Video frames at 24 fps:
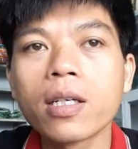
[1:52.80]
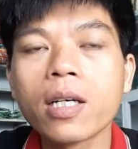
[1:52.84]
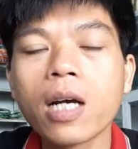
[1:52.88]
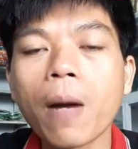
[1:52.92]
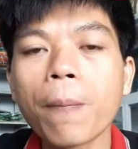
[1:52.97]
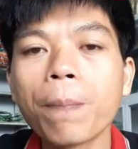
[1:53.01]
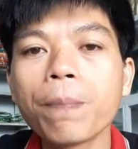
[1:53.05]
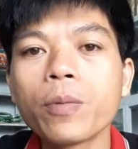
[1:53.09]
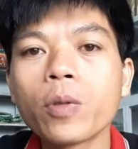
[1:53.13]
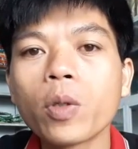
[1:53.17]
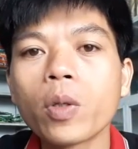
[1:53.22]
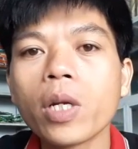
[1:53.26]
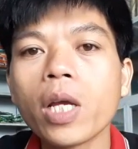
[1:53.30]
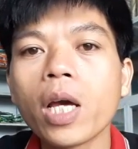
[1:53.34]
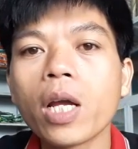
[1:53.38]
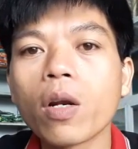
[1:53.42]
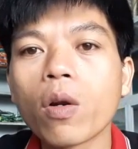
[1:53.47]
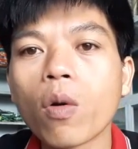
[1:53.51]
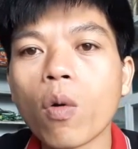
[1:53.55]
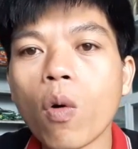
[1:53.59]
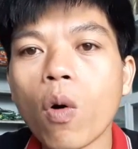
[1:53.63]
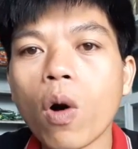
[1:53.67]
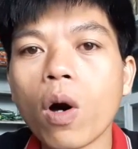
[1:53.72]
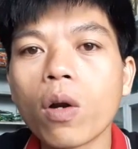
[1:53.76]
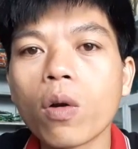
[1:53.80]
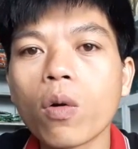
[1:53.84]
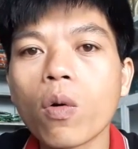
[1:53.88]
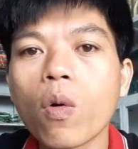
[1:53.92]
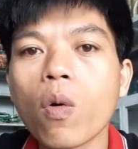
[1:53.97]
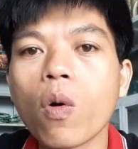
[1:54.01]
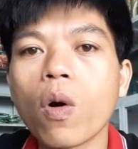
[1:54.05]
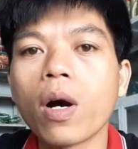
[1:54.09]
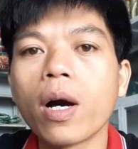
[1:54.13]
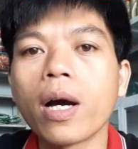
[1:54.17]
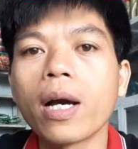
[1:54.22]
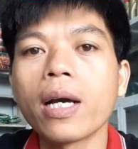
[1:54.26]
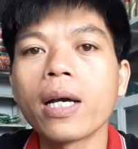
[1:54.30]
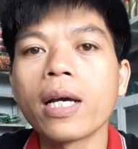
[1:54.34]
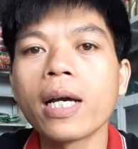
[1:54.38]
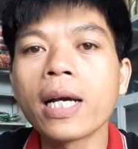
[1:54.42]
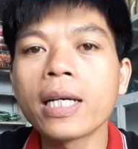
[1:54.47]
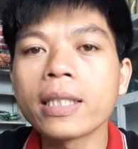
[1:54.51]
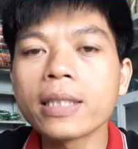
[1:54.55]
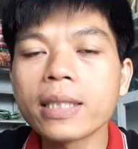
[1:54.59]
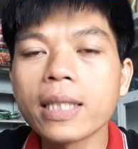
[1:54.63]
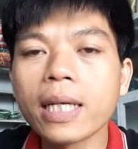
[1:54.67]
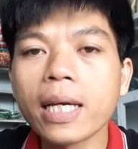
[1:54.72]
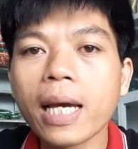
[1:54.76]
cấp cho điện nguồn của
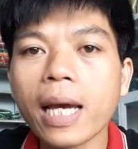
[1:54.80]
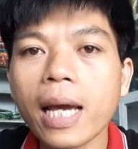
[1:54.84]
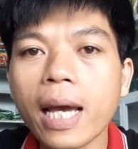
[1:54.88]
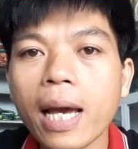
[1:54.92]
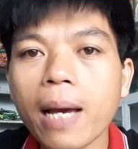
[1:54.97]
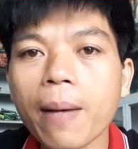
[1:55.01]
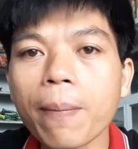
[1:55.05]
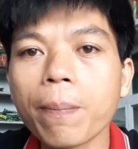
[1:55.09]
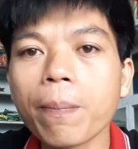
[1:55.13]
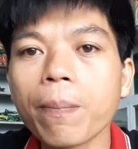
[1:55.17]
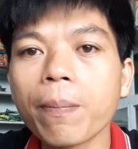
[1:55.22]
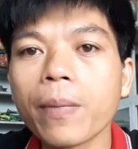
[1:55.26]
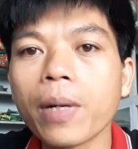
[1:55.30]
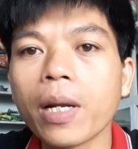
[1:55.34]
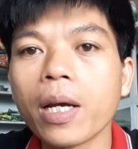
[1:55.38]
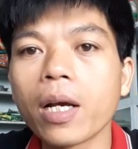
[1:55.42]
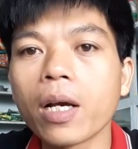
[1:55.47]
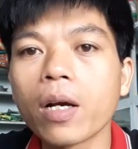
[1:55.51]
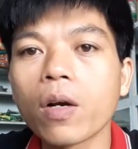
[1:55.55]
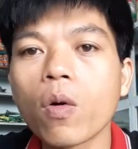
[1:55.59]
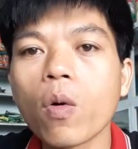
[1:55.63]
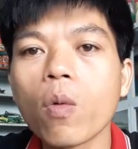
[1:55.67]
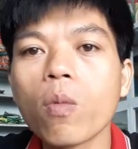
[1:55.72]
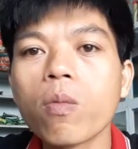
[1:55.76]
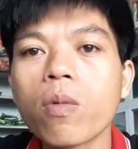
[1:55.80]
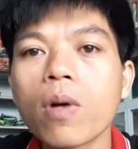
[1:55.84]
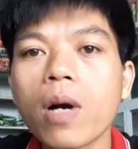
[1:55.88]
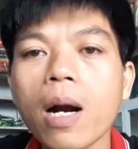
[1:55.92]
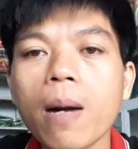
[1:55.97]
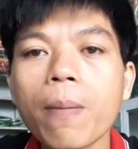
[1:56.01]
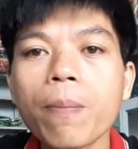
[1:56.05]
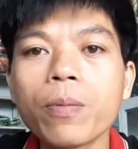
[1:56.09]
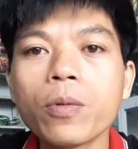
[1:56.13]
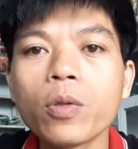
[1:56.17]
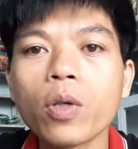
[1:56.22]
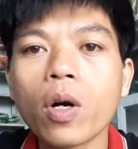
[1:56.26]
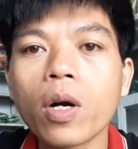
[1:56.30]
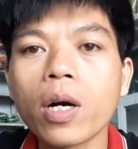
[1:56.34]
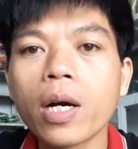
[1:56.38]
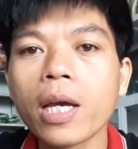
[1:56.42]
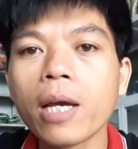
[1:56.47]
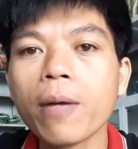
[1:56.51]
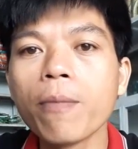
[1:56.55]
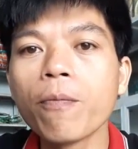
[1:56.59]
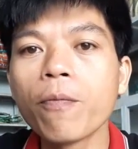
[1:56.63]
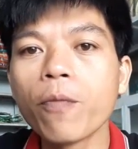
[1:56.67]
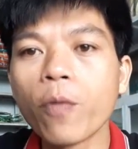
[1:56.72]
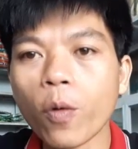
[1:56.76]
ECM để cung cấp cho
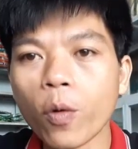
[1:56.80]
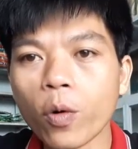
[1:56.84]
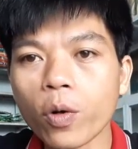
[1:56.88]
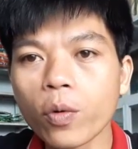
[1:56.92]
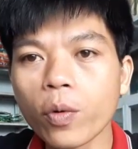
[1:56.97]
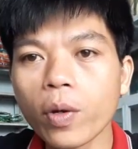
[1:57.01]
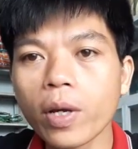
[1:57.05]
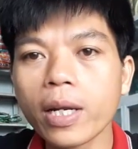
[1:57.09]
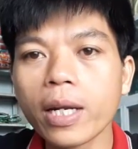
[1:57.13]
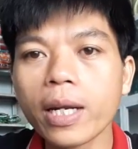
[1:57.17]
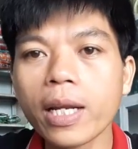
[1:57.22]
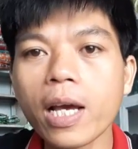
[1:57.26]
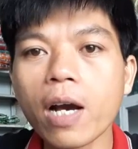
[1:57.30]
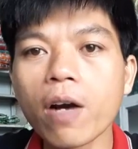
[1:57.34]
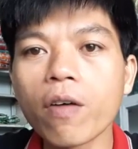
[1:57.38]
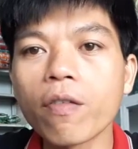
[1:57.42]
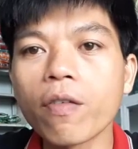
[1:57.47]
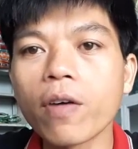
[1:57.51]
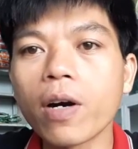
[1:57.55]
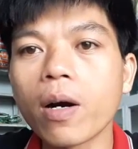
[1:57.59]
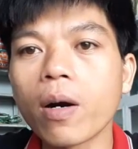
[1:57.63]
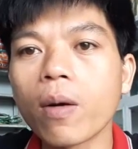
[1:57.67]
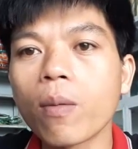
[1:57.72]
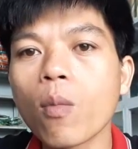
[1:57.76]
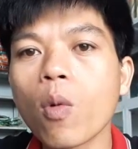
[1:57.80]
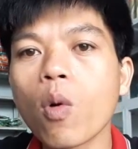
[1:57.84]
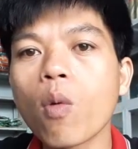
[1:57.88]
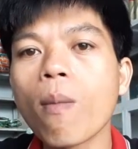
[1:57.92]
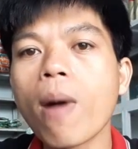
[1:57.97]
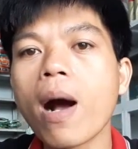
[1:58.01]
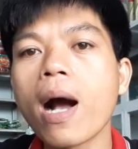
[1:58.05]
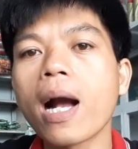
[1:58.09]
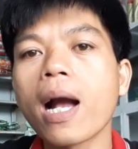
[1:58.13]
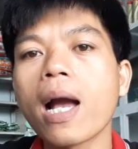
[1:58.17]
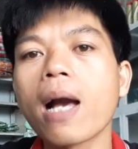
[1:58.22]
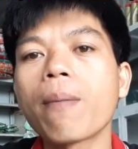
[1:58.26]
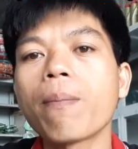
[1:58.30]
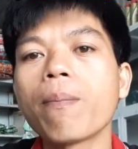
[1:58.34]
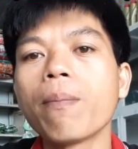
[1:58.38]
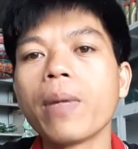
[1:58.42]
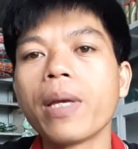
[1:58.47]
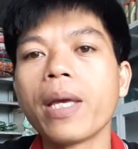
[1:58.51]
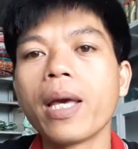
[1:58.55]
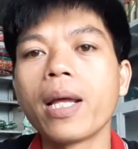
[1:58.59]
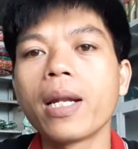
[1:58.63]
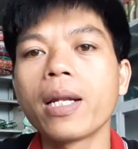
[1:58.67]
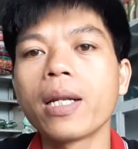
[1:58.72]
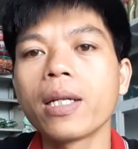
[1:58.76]
kim phun nguyên liệu vào bộ ba cảm
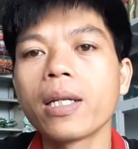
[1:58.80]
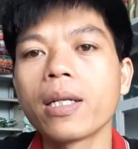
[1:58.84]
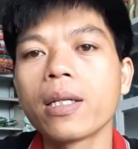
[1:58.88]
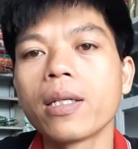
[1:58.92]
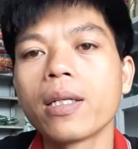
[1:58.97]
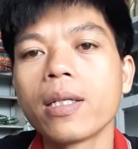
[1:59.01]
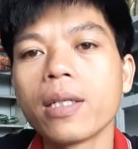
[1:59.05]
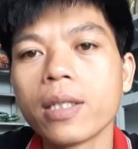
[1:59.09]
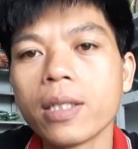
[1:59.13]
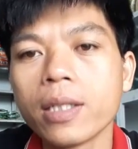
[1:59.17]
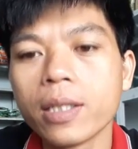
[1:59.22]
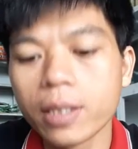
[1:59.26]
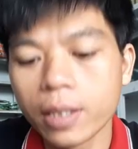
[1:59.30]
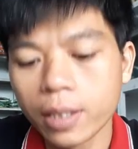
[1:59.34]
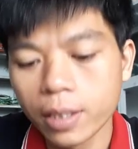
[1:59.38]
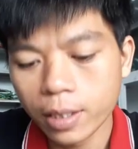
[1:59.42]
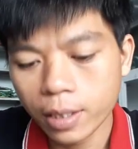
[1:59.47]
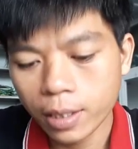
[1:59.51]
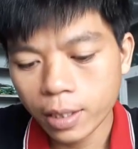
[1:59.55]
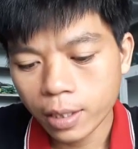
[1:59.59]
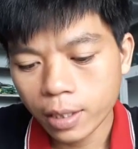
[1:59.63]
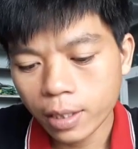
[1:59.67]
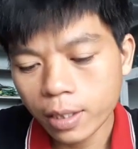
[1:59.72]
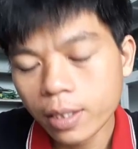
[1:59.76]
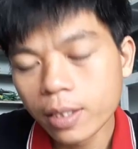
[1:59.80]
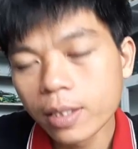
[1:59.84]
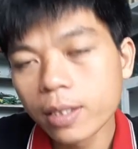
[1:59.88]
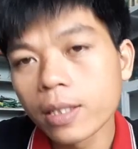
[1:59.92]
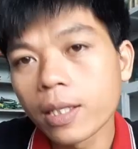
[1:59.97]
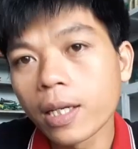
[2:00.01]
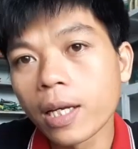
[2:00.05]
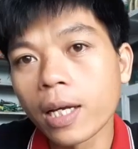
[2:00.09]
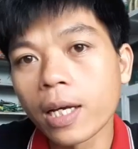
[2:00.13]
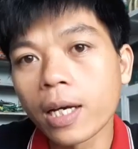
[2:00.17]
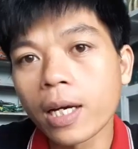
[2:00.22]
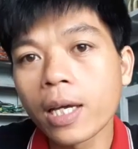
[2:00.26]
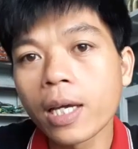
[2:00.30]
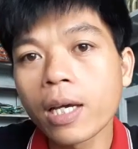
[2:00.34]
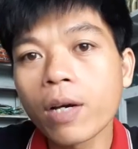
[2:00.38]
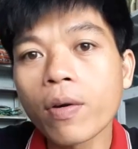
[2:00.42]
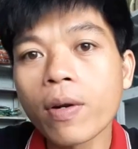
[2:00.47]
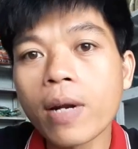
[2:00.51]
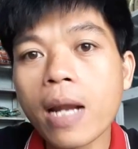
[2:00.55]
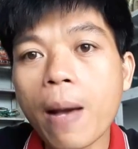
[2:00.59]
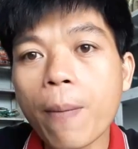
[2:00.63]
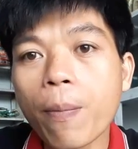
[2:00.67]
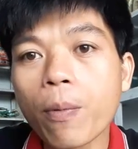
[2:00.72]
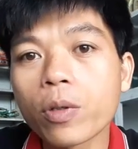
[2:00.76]
biến thì khi
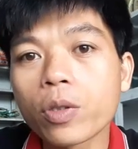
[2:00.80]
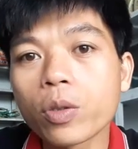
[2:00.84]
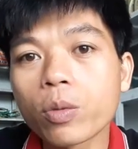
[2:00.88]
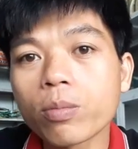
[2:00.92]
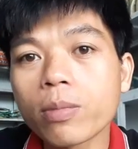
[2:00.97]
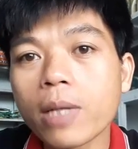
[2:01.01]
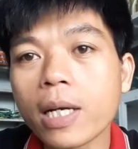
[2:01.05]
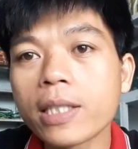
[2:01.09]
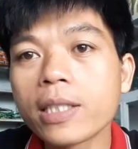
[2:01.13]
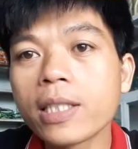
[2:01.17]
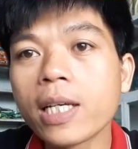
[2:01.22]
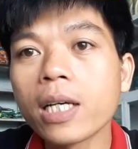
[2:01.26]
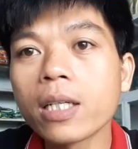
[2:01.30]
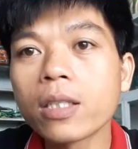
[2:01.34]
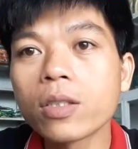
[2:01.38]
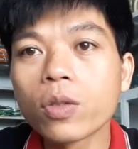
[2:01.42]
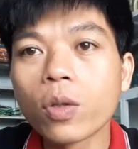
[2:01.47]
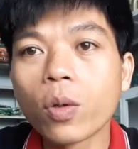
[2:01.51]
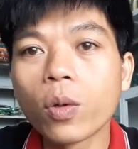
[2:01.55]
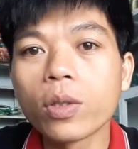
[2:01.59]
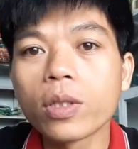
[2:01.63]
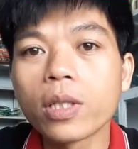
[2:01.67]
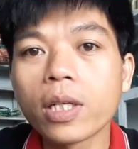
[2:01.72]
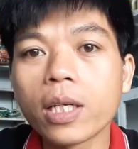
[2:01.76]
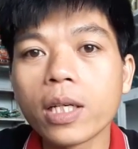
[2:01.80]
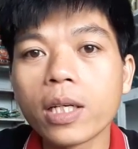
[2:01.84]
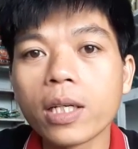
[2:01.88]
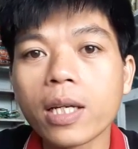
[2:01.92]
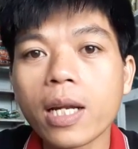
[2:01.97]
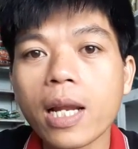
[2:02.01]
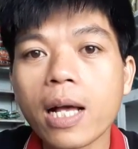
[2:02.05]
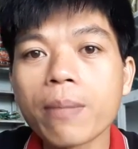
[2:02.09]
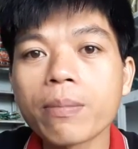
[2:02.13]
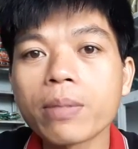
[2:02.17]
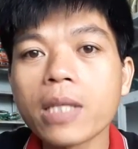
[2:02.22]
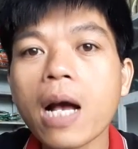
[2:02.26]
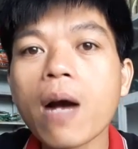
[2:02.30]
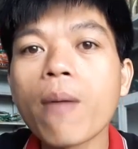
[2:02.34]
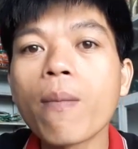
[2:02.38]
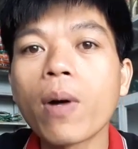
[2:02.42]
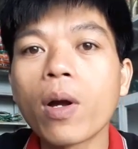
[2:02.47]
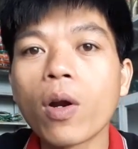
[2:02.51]
con lạp của chúng ta chết rồi thì làm sao